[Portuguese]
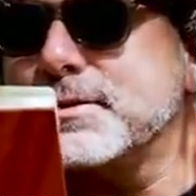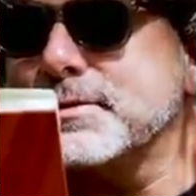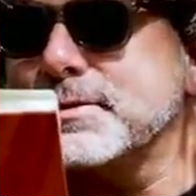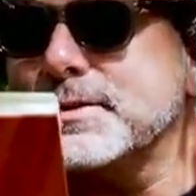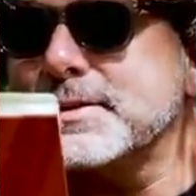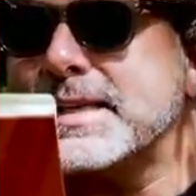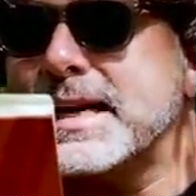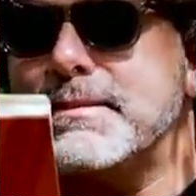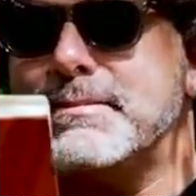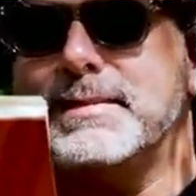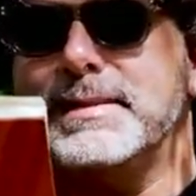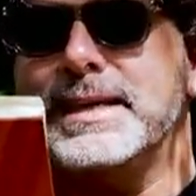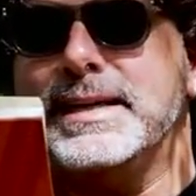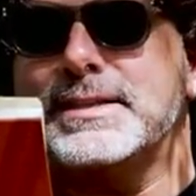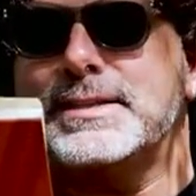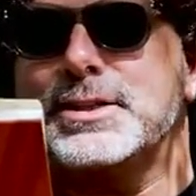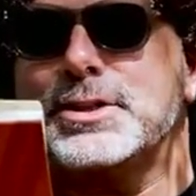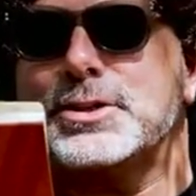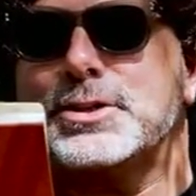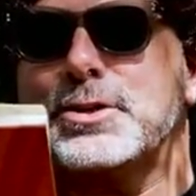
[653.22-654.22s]
um dos
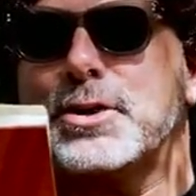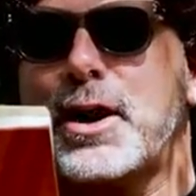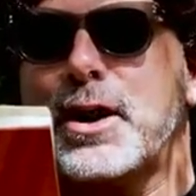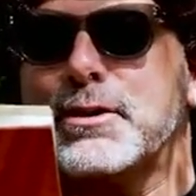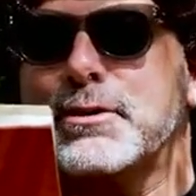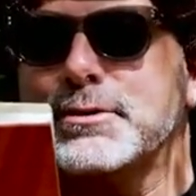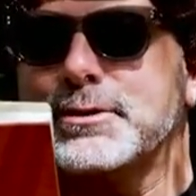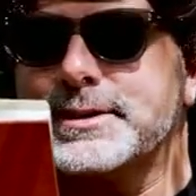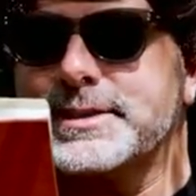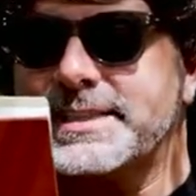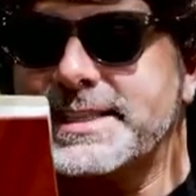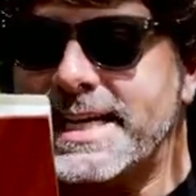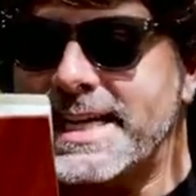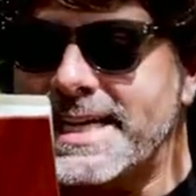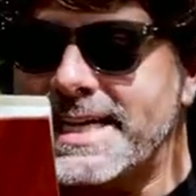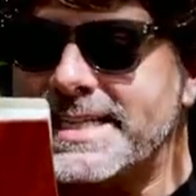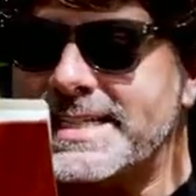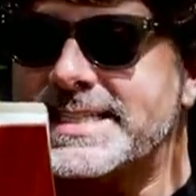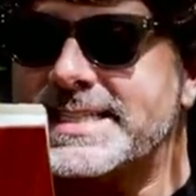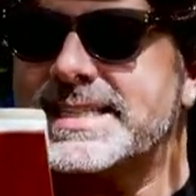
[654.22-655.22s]
amantes toca os
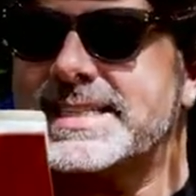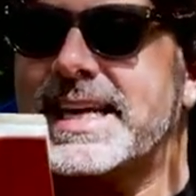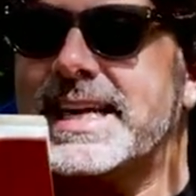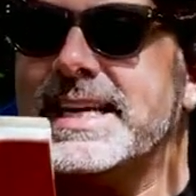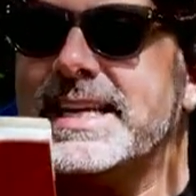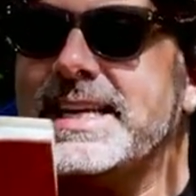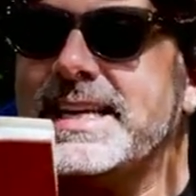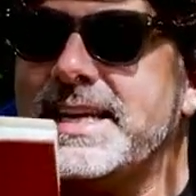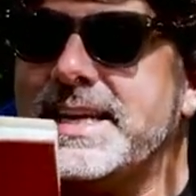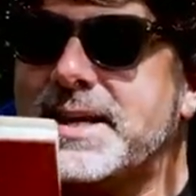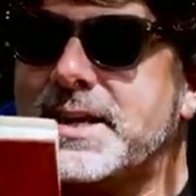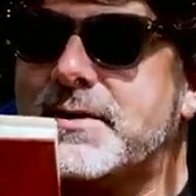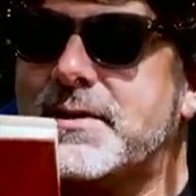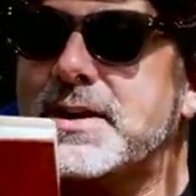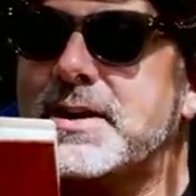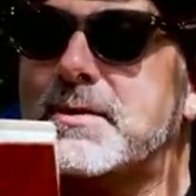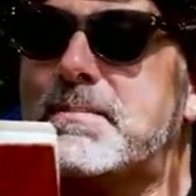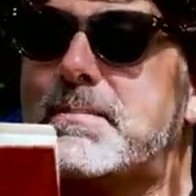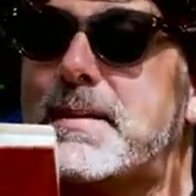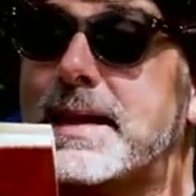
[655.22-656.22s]
dentes, a
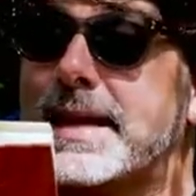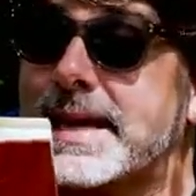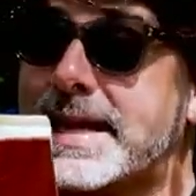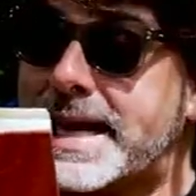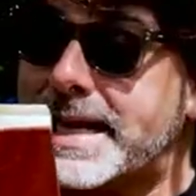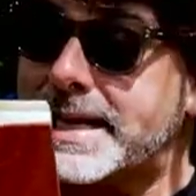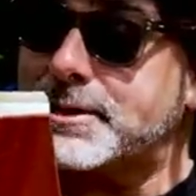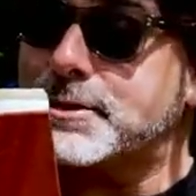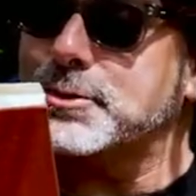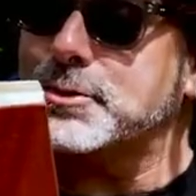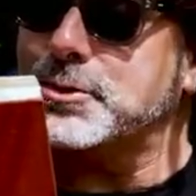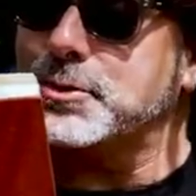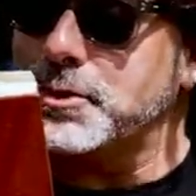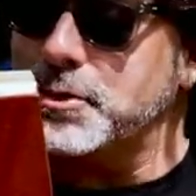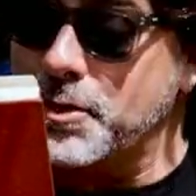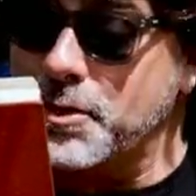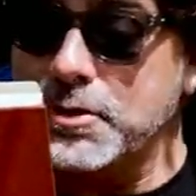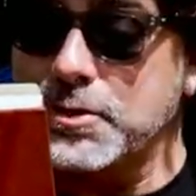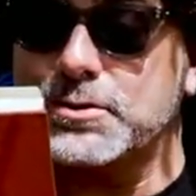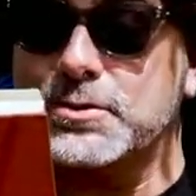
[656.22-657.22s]
língua e o palato do
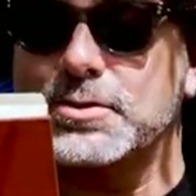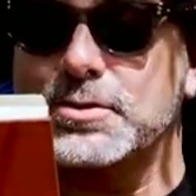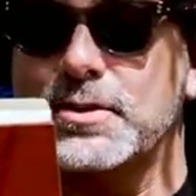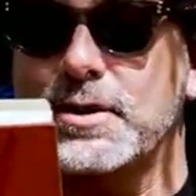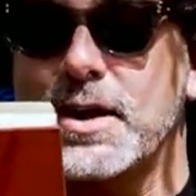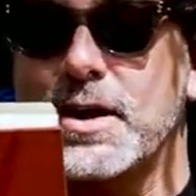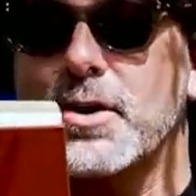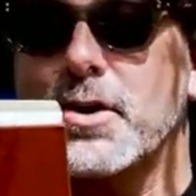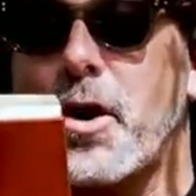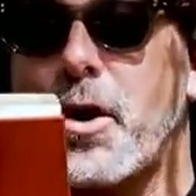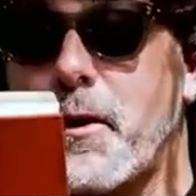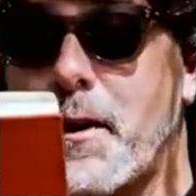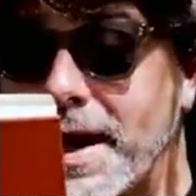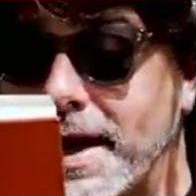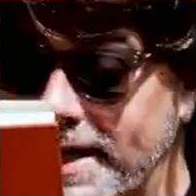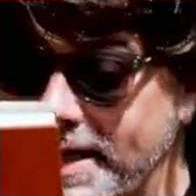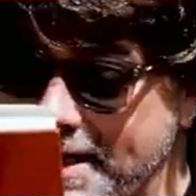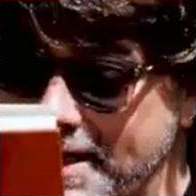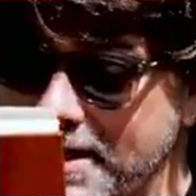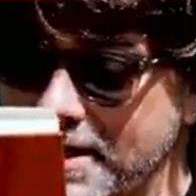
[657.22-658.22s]
outro, com a
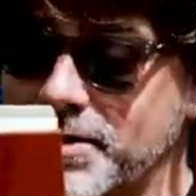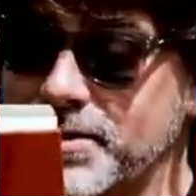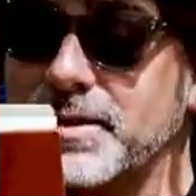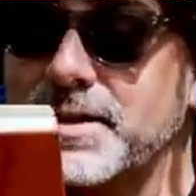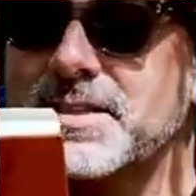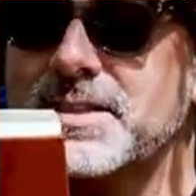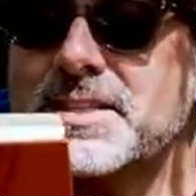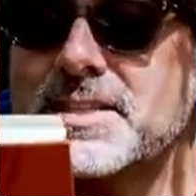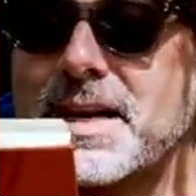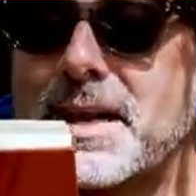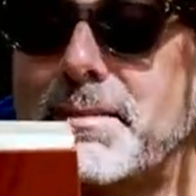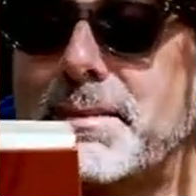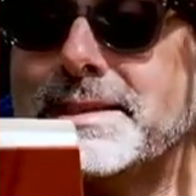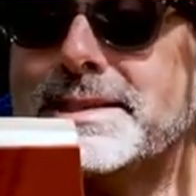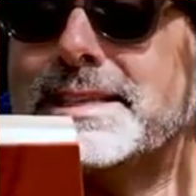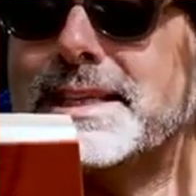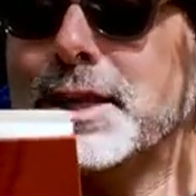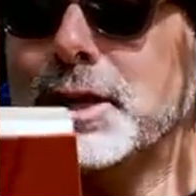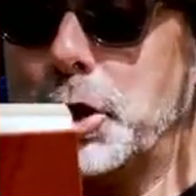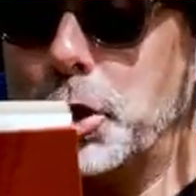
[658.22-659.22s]
língua
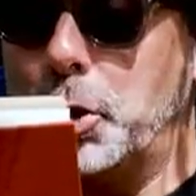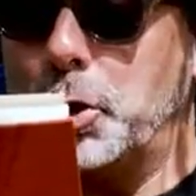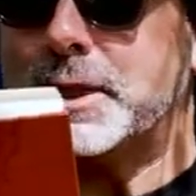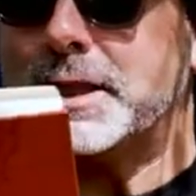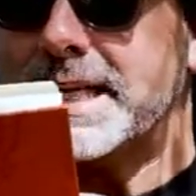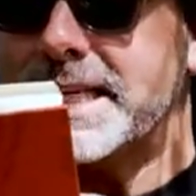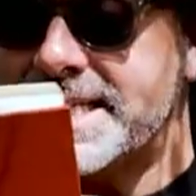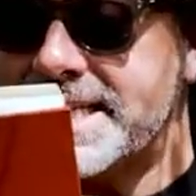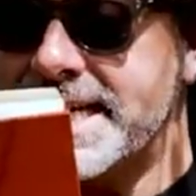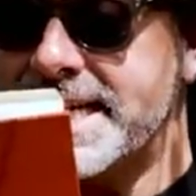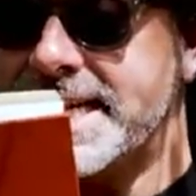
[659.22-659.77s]
chama-se luta de